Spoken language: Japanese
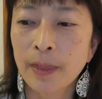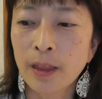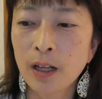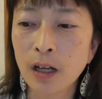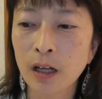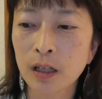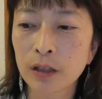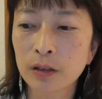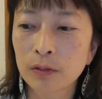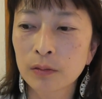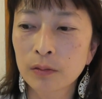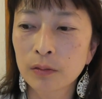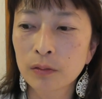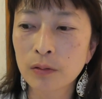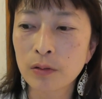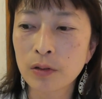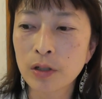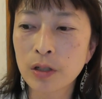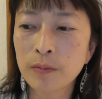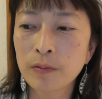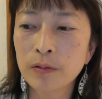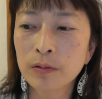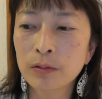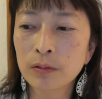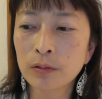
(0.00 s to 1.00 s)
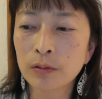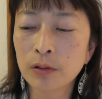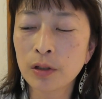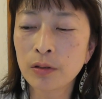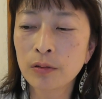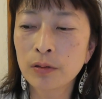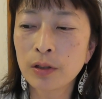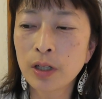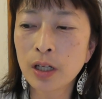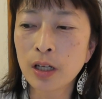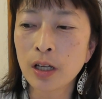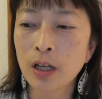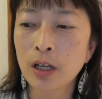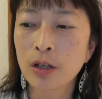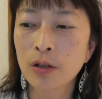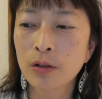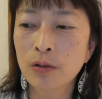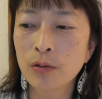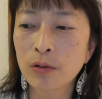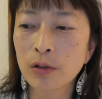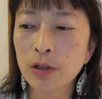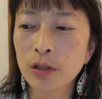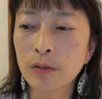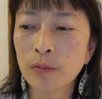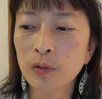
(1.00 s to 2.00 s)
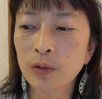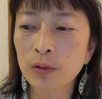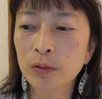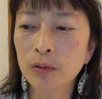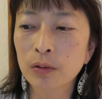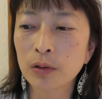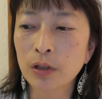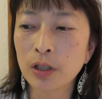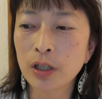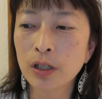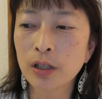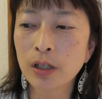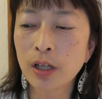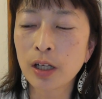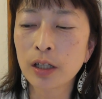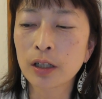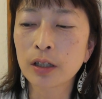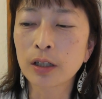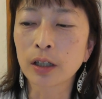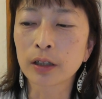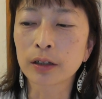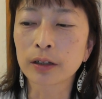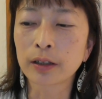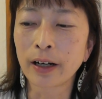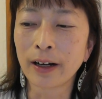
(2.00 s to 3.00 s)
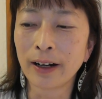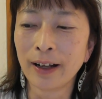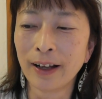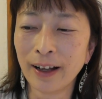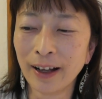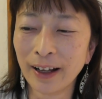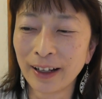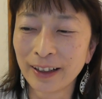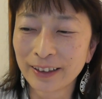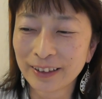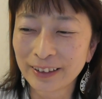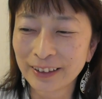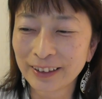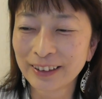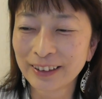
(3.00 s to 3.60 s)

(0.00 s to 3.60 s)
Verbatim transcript: あの自分流でそれでも行きたいんだったら